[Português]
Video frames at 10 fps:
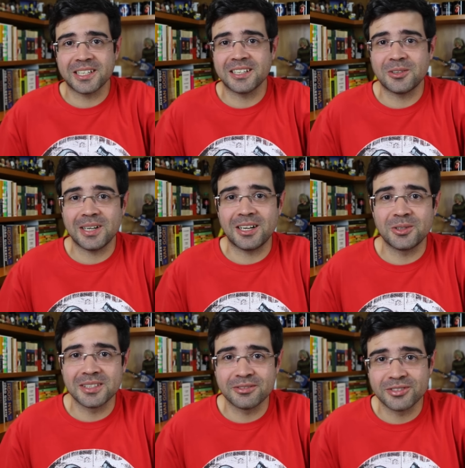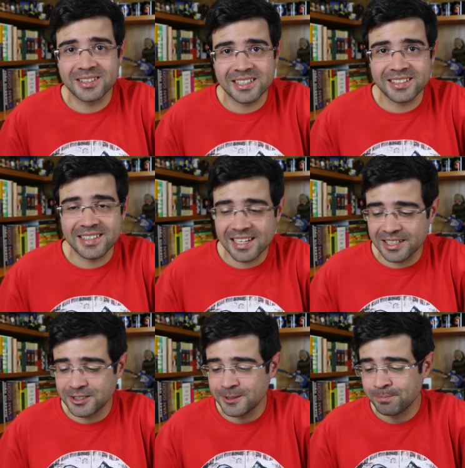canal Alta
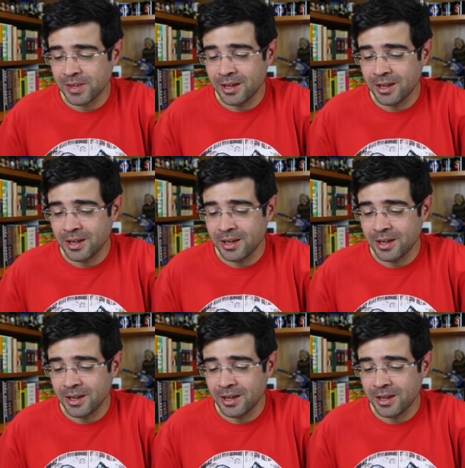Fidelidade.